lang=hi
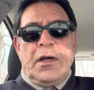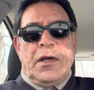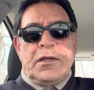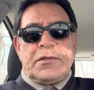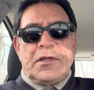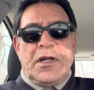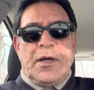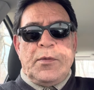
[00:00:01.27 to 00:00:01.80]

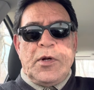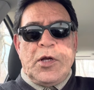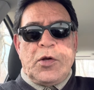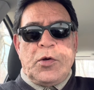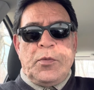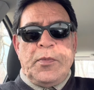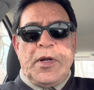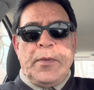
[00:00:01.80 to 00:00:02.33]
अस्सलाम
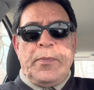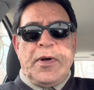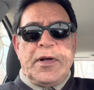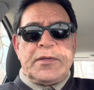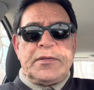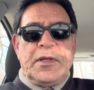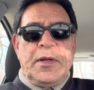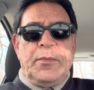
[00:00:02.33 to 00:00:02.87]
वालेकुम मेरे
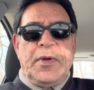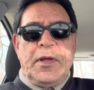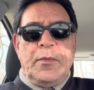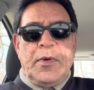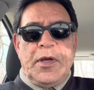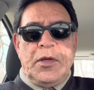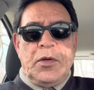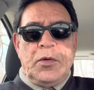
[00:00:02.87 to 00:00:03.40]
पाकिस्तानी बहन
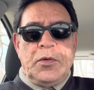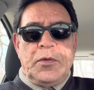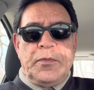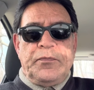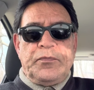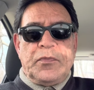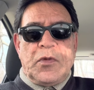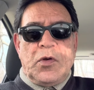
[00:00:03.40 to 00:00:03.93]
भाइयों
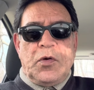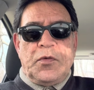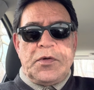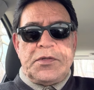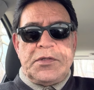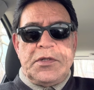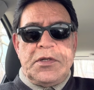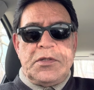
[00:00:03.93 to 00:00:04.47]

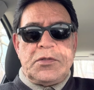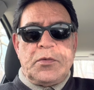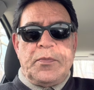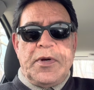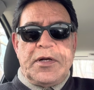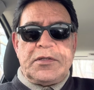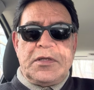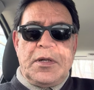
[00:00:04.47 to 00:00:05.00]
ओवरसीज़ और
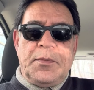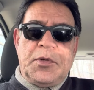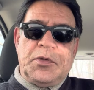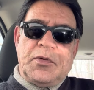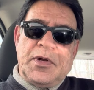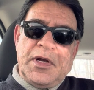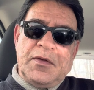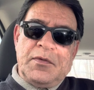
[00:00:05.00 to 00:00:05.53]
पाकिस्तान में
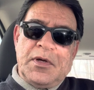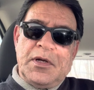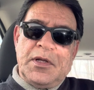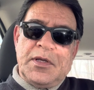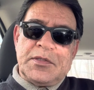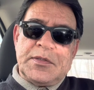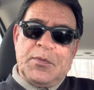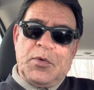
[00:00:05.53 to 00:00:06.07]
जो रहने वाले
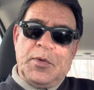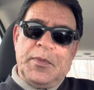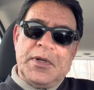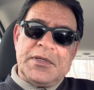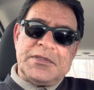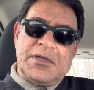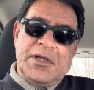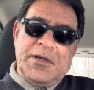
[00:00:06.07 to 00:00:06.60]
हैं सबको
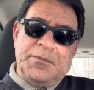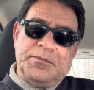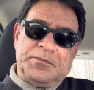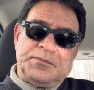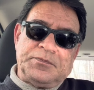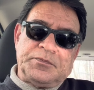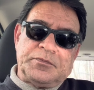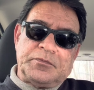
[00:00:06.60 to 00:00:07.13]
मेरा सलाम
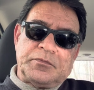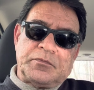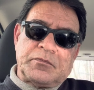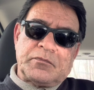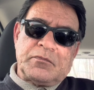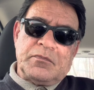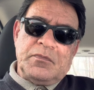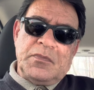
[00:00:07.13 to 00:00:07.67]

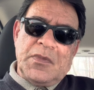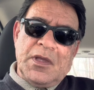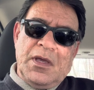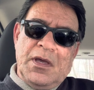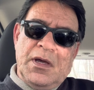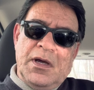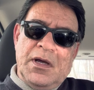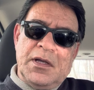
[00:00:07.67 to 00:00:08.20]

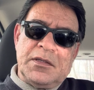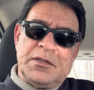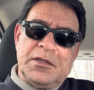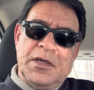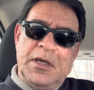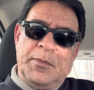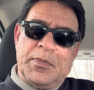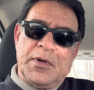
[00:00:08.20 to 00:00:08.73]
आज
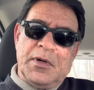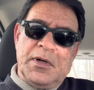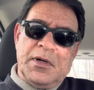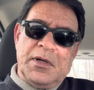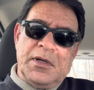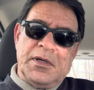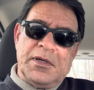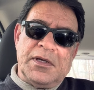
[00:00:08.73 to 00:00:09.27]
अप्रैल
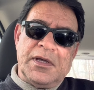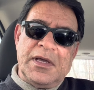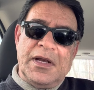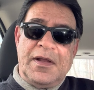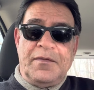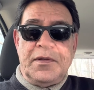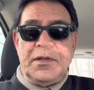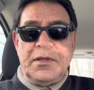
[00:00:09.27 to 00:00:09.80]

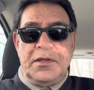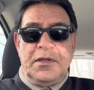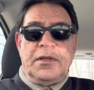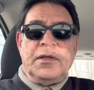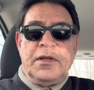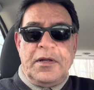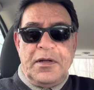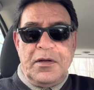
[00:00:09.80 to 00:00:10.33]
एलेवेंथ
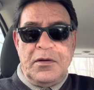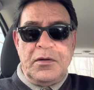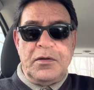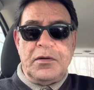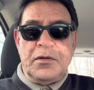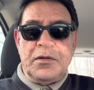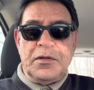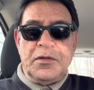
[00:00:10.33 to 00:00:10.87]

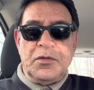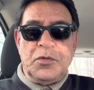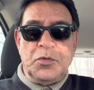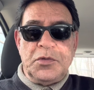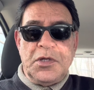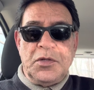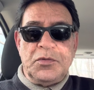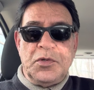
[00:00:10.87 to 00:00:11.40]

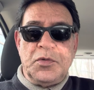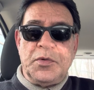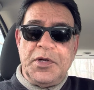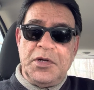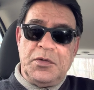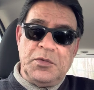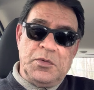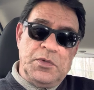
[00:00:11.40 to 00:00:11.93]
और
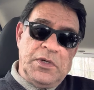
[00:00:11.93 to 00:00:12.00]
2022